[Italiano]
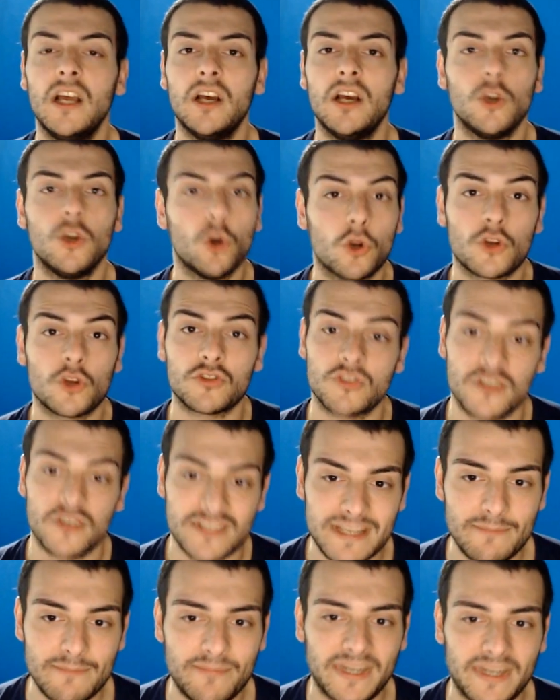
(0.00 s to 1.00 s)
Loro sono
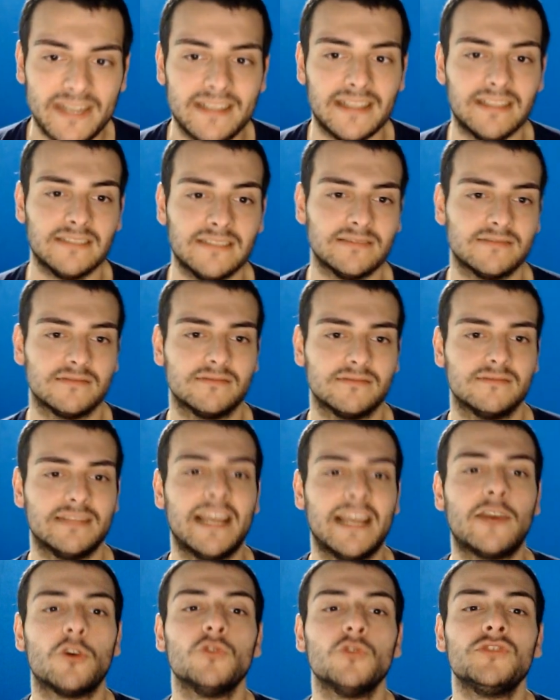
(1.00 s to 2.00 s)
sempre lì
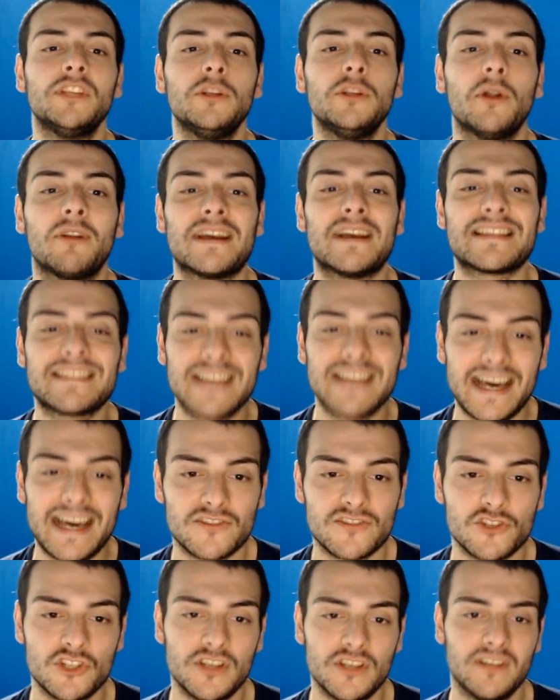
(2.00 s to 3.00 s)
e continuano a
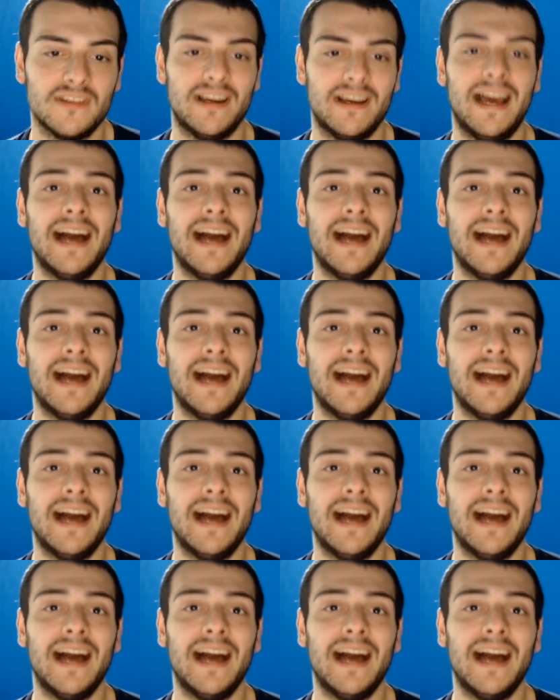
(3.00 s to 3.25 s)
starci